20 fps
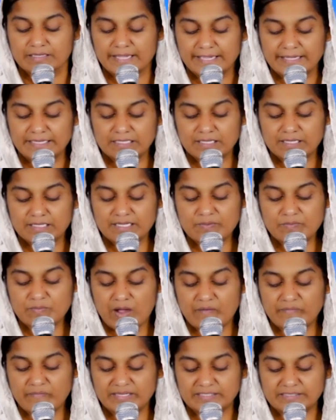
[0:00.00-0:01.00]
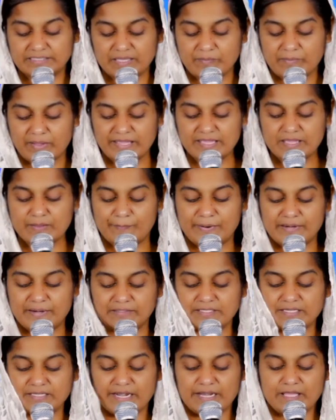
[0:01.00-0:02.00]
கைலாலி மாவட்டத்தை
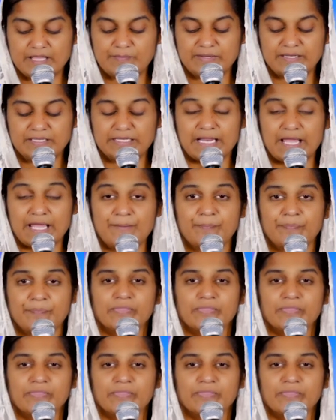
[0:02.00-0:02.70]
மையப்படுத்தி நடைபெறுகிற